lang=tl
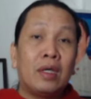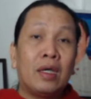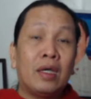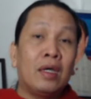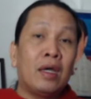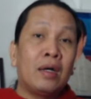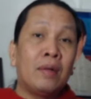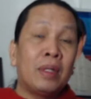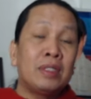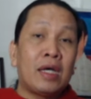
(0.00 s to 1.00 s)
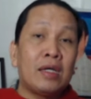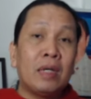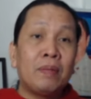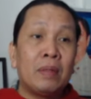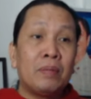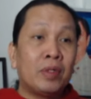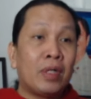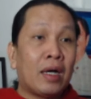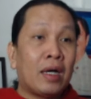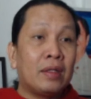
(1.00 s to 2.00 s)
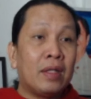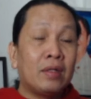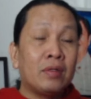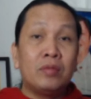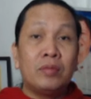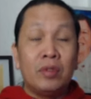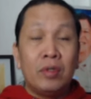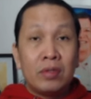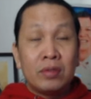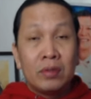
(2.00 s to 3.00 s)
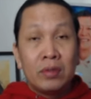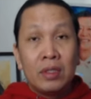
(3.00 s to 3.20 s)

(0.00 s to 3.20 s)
eh ang bansang Japan po nakahandang tumulong